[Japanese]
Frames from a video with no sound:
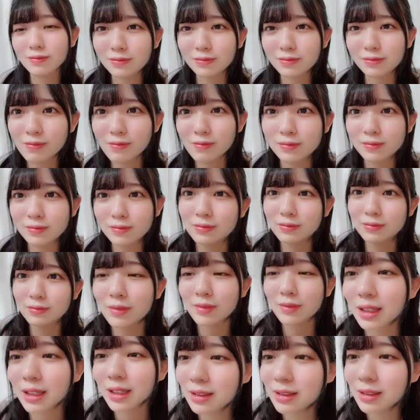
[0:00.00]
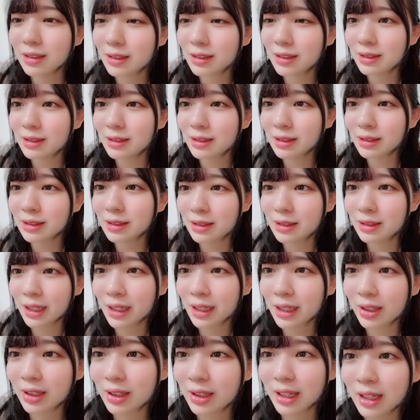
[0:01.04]
きょうさんイコラブそう
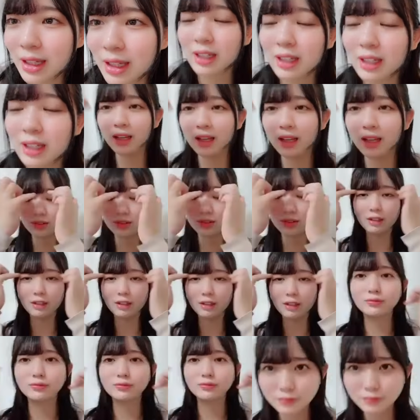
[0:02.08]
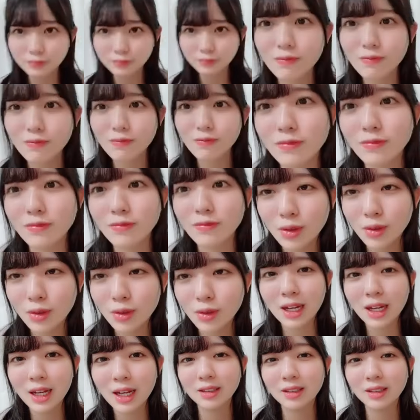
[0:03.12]
イコラブさんの
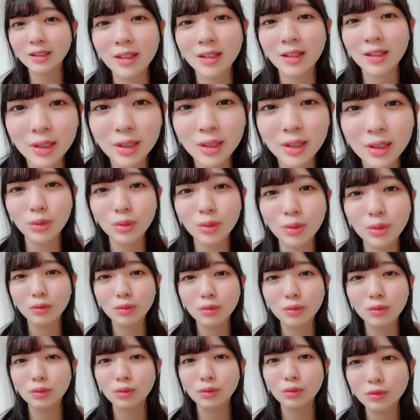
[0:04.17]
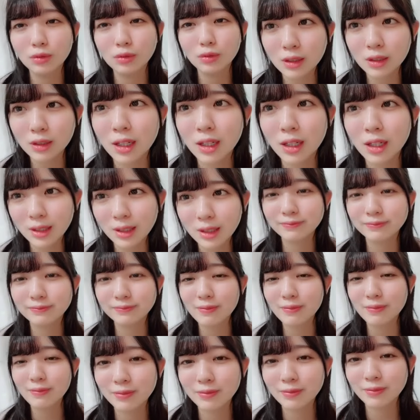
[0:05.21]
こっち読んでないか自分もこの前おしめ
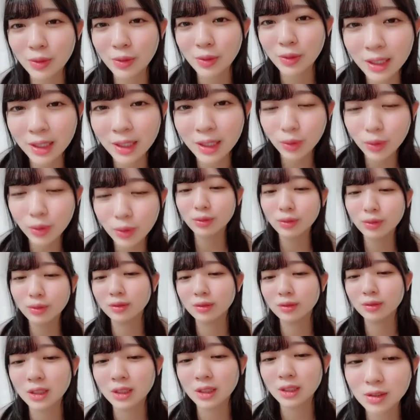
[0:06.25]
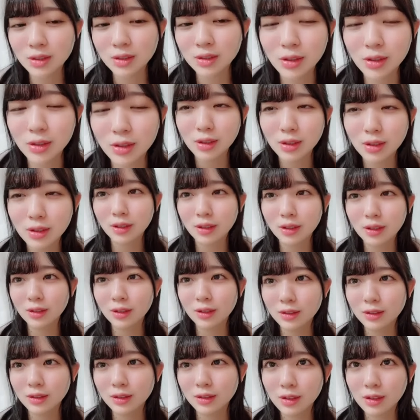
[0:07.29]
ん使ってるカバンで気づいた本当に